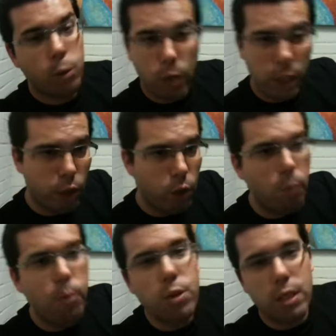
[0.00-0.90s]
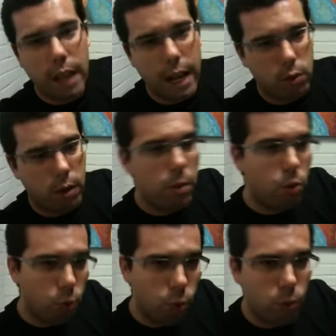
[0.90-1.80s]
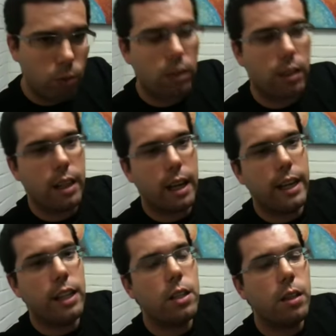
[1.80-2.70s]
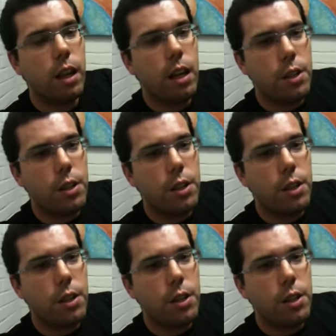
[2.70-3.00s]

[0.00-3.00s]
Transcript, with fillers: o que gerou um buzinaço absurdo que, além de,